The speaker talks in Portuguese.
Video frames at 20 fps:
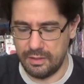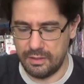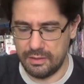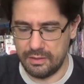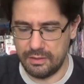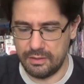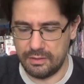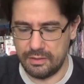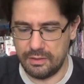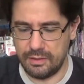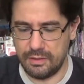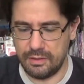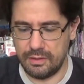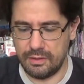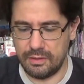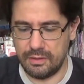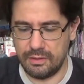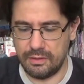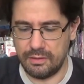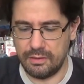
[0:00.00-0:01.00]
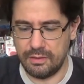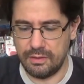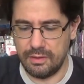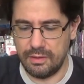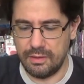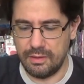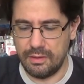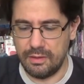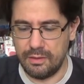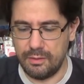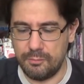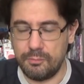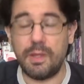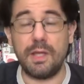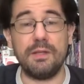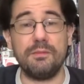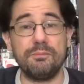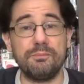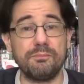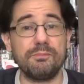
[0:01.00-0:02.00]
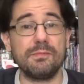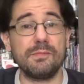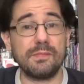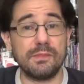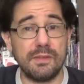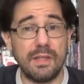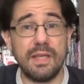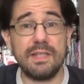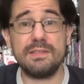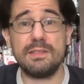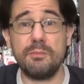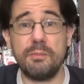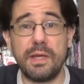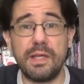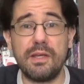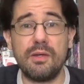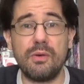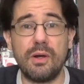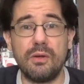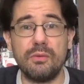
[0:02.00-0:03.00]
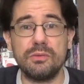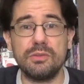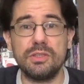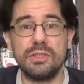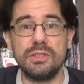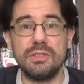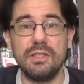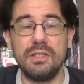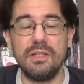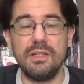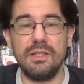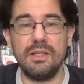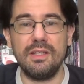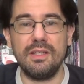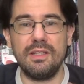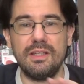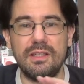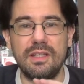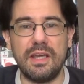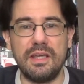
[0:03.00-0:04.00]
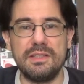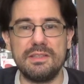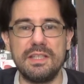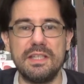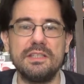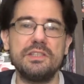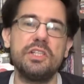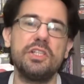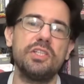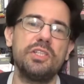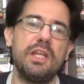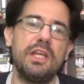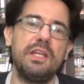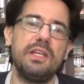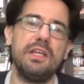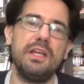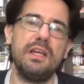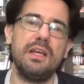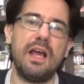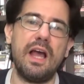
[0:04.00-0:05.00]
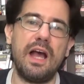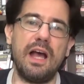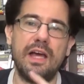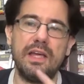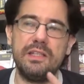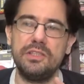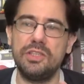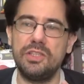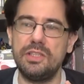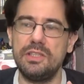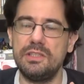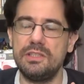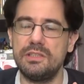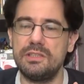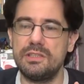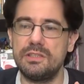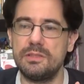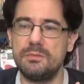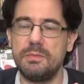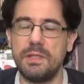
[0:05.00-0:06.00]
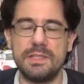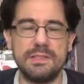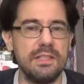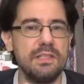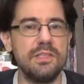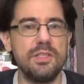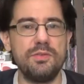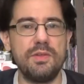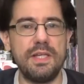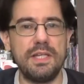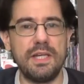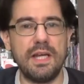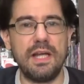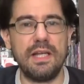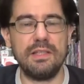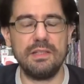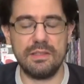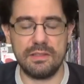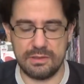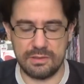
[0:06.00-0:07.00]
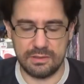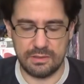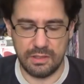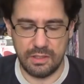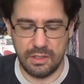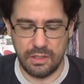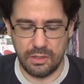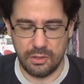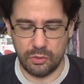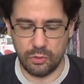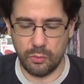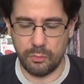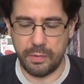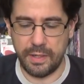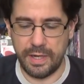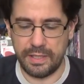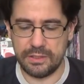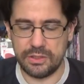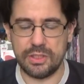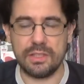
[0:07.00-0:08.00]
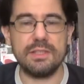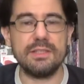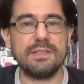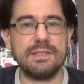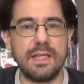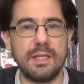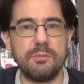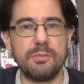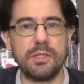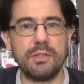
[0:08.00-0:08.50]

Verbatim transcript: E que, bem, esse é o background. E aí a gente tem artes bastante variadas do Brecht, sempre